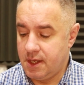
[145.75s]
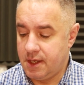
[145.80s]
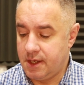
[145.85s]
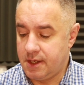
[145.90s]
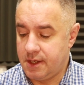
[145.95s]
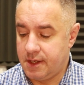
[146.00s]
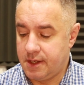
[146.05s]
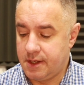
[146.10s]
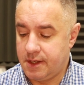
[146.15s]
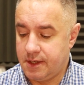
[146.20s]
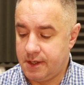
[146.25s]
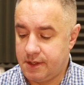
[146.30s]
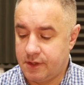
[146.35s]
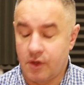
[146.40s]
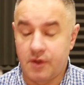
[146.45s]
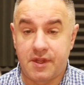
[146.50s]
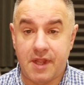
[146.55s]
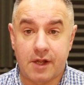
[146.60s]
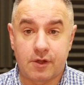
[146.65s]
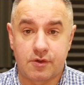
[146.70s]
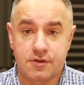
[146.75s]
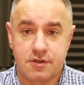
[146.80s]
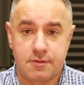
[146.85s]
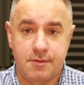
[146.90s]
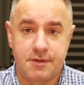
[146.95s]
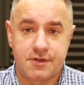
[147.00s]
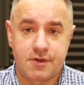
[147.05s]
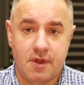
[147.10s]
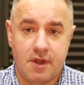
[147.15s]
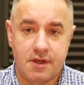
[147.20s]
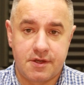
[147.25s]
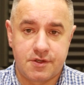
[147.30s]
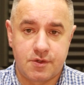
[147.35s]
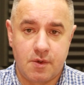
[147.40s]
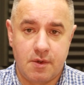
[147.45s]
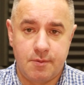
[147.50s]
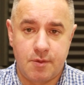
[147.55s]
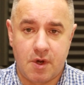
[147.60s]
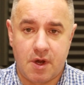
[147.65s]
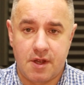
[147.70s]
E, no i tak to sobie
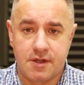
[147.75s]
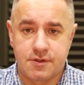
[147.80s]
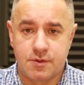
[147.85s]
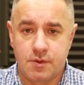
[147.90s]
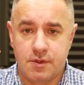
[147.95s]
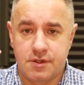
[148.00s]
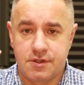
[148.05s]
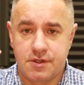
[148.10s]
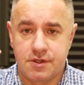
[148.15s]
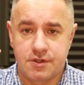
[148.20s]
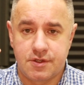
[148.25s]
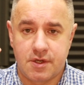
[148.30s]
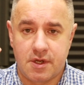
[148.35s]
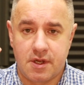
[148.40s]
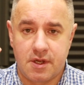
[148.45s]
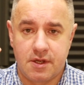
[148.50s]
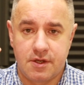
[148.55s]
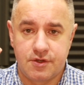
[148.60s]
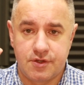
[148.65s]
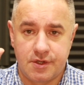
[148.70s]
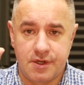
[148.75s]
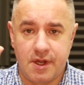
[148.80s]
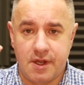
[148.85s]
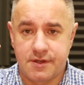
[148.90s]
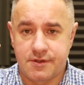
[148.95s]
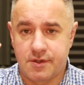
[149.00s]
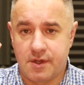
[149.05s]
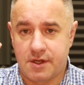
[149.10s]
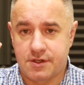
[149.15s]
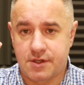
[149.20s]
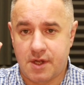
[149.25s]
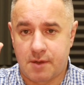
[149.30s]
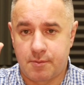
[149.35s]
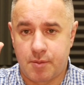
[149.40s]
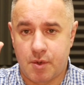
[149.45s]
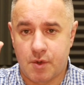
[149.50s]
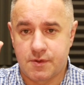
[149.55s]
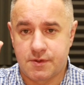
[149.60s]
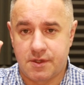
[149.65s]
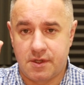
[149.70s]
skojarzyłem. Okazuje się, że, że nie jest to aż
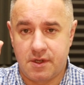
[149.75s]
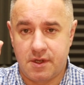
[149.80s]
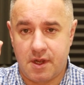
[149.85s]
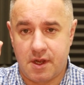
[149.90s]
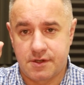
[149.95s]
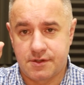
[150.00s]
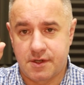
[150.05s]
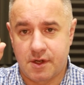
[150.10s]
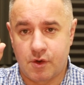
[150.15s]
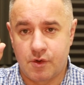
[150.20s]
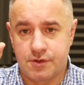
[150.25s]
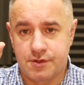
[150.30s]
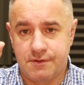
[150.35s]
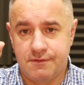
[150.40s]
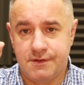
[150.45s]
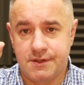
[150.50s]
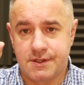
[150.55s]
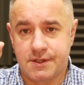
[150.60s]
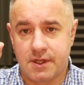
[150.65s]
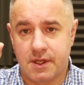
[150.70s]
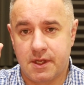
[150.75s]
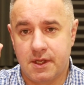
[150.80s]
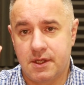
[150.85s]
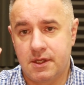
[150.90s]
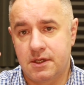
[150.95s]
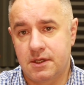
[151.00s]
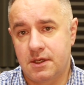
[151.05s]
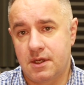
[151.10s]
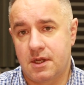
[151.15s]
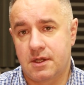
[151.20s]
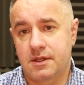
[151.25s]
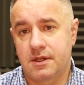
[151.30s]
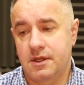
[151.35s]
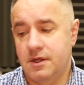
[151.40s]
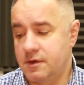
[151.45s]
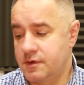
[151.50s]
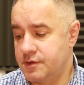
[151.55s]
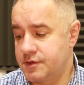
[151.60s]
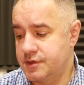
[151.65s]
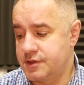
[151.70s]
tak proste i aż tak oczywiste,
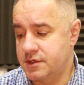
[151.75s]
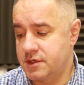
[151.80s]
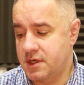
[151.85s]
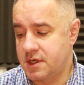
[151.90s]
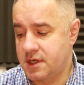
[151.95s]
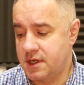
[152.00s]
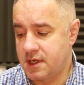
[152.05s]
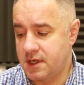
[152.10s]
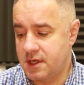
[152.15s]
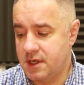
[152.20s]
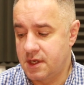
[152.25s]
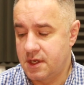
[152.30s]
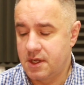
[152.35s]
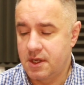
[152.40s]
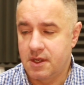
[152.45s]
dlatego że